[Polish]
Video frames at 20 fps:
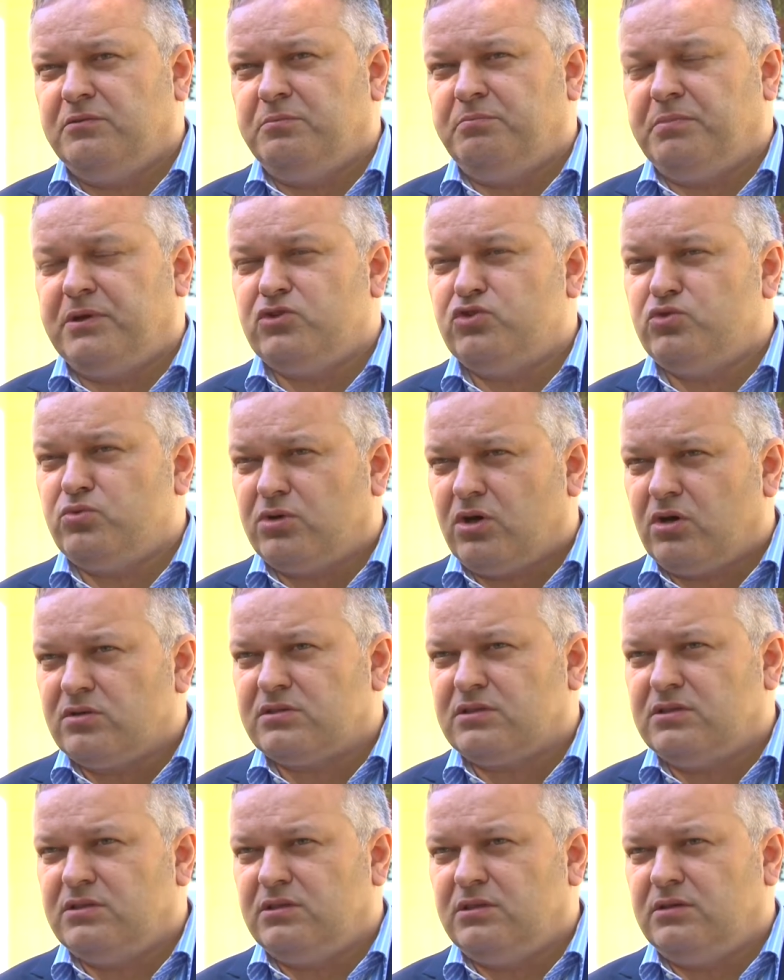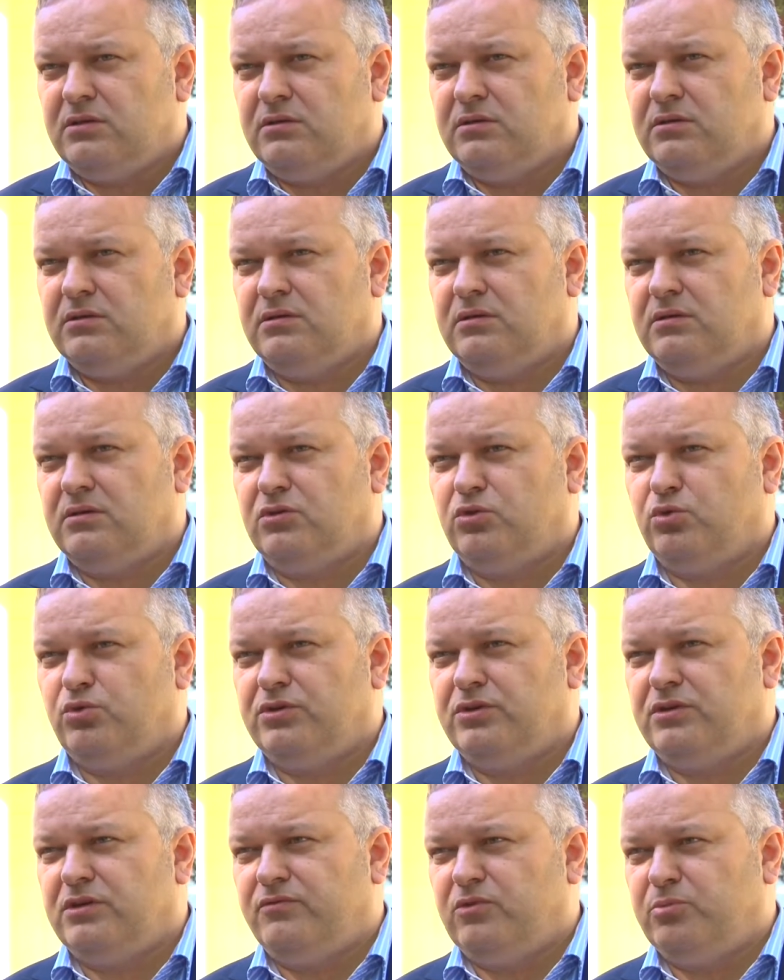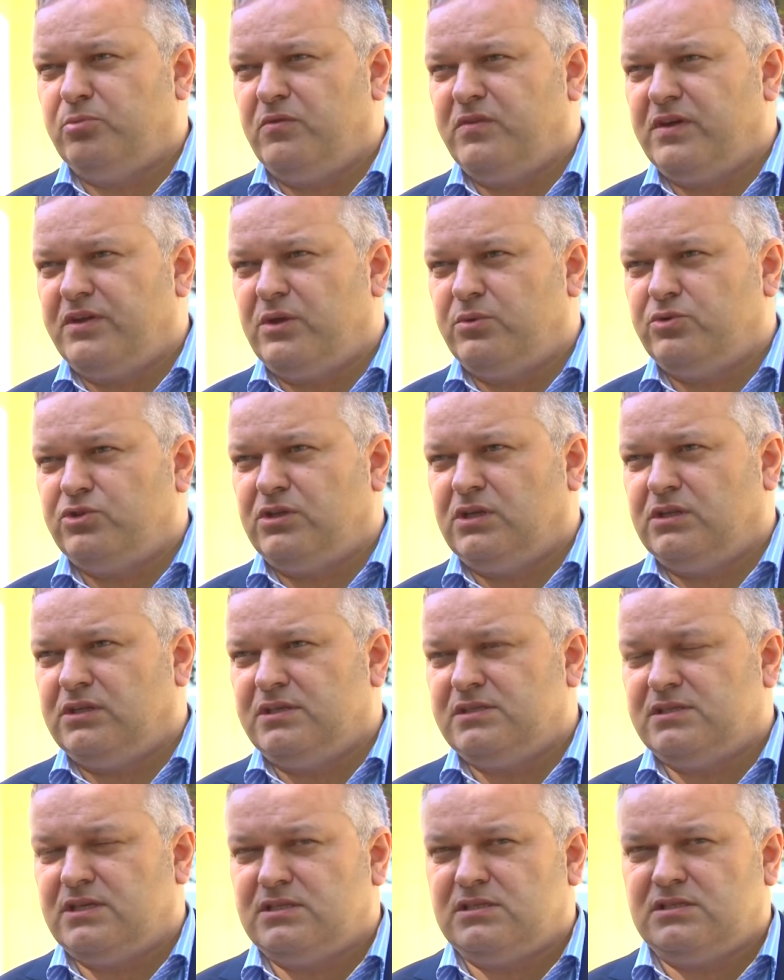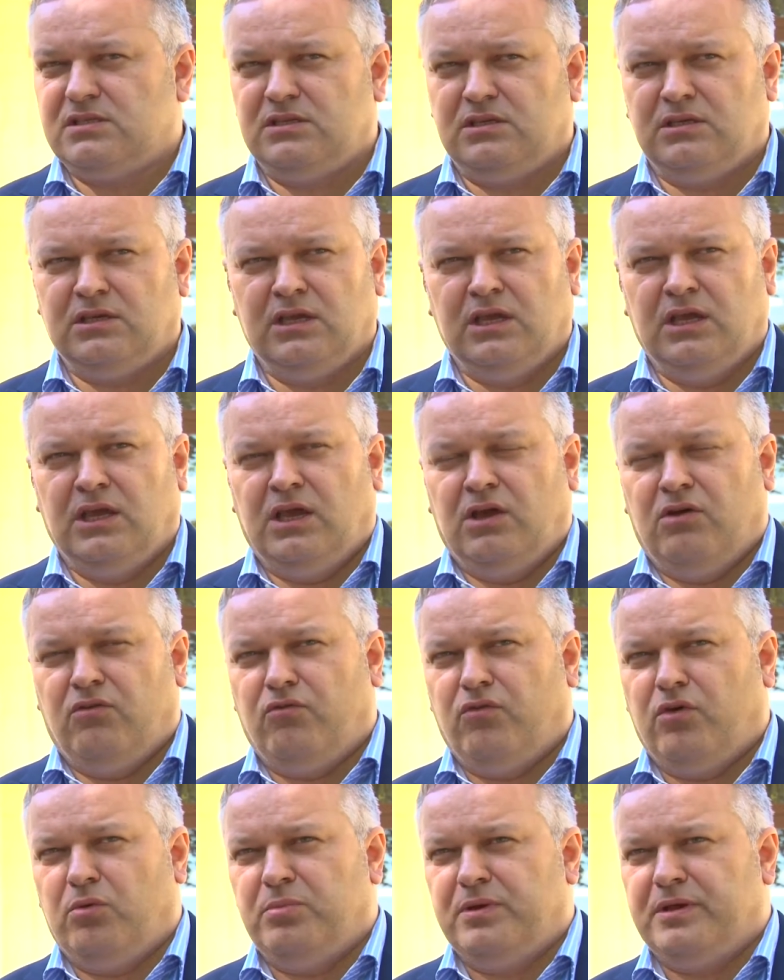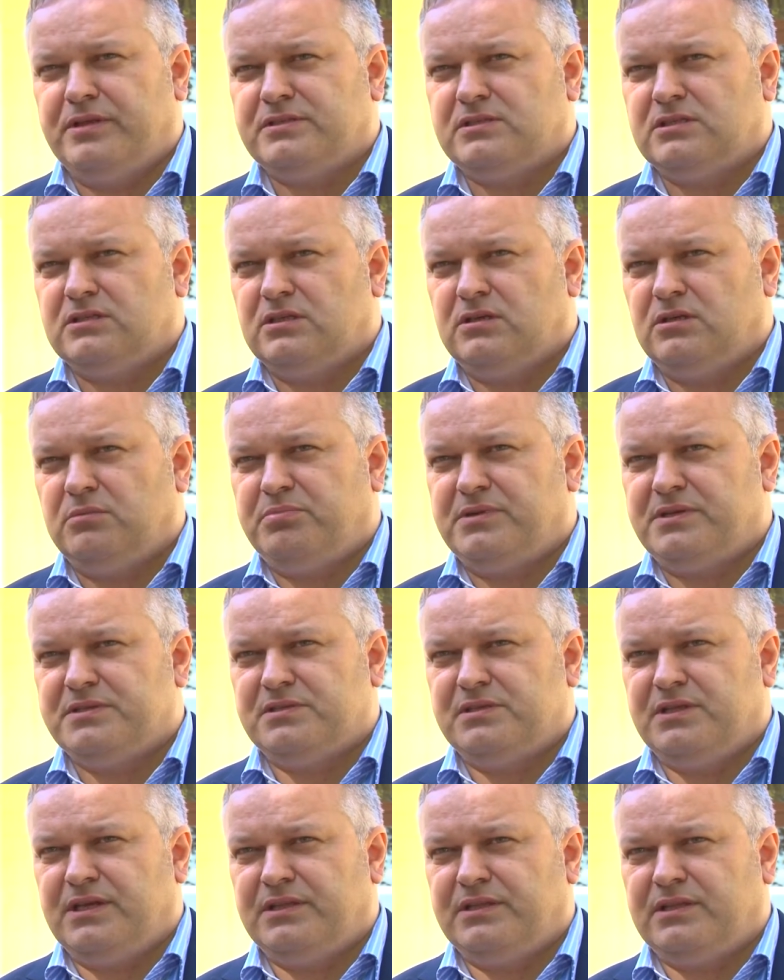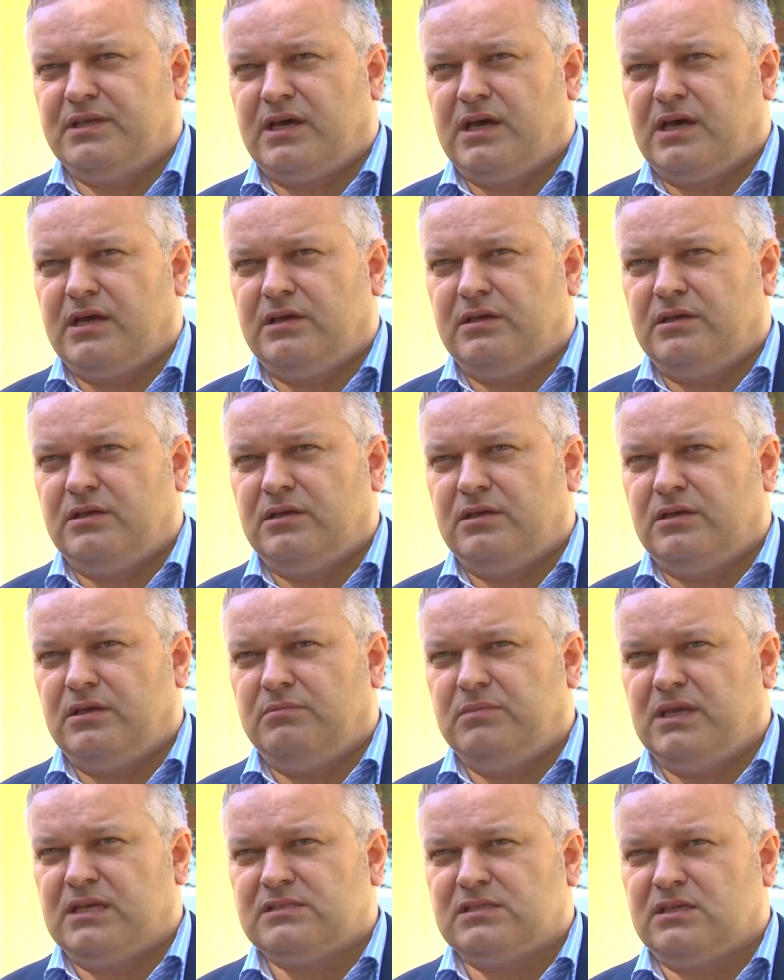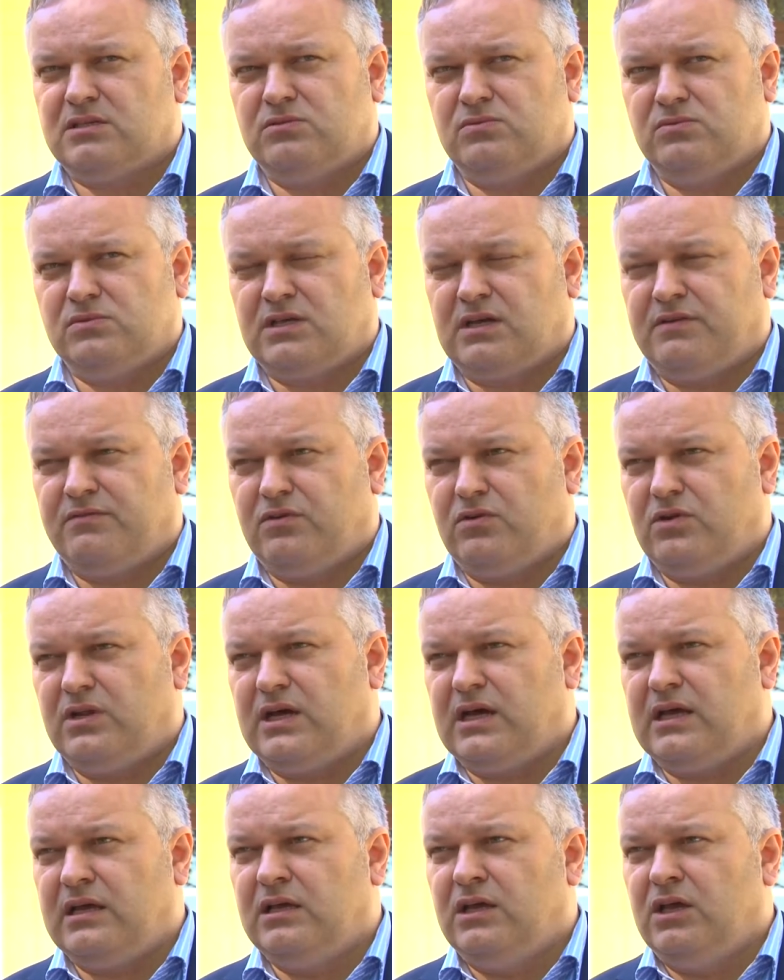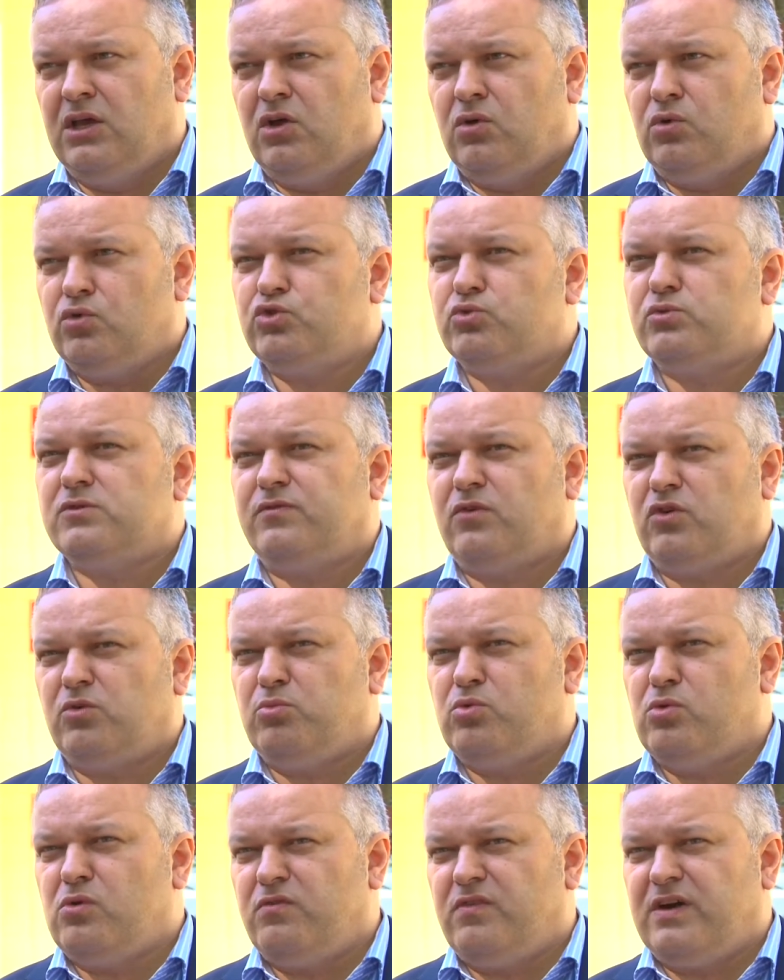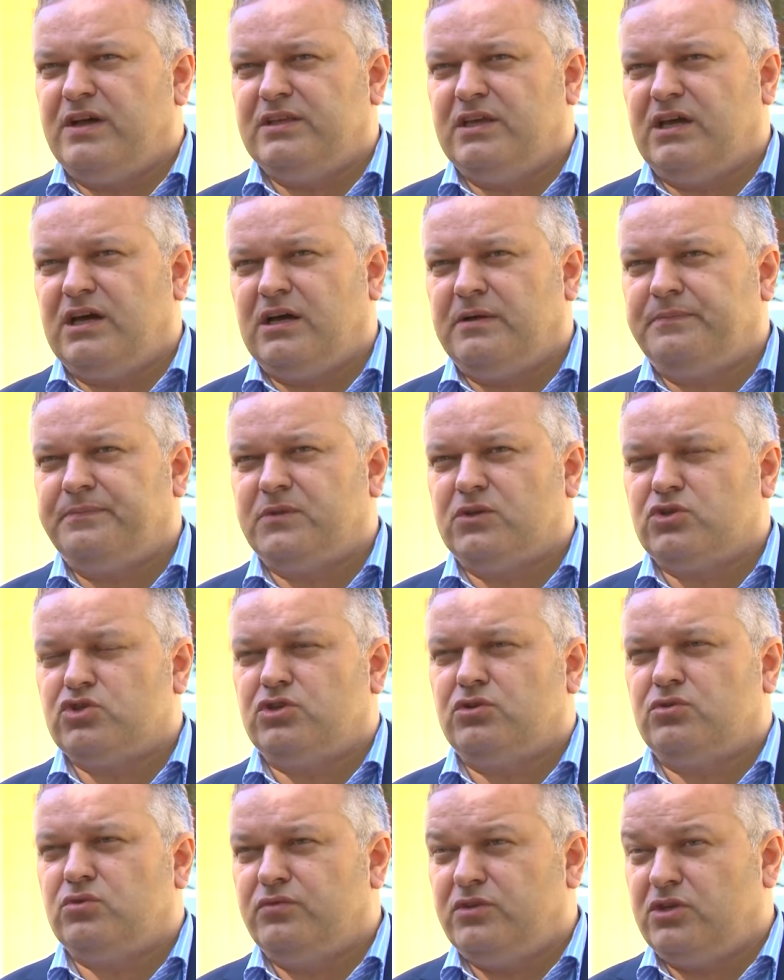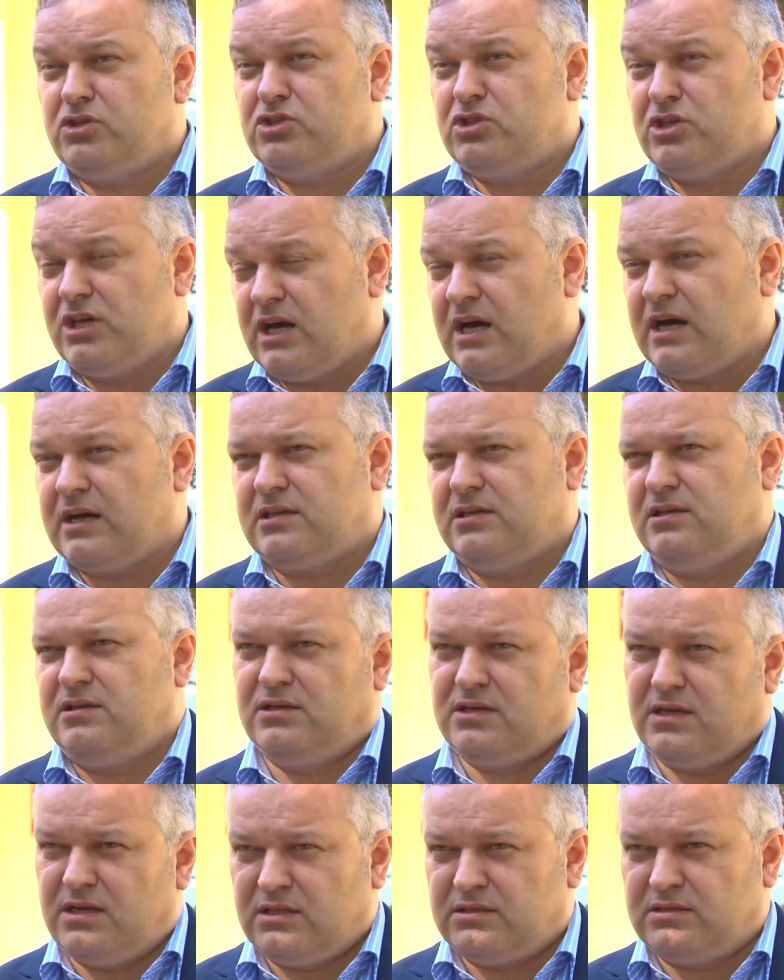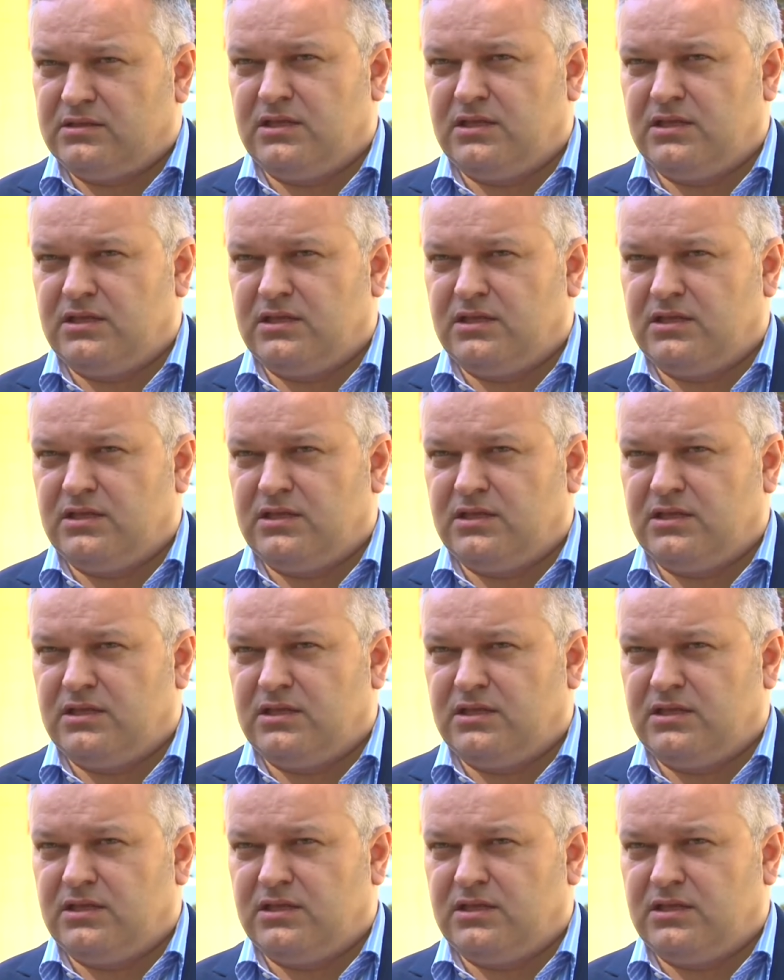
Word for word: pan Ziłkowski, który wypowiadał się na tej sesji wobec prezydenta burmistrza e, miasta Zduńska Wola użył sformułowania, że również ja kilka lat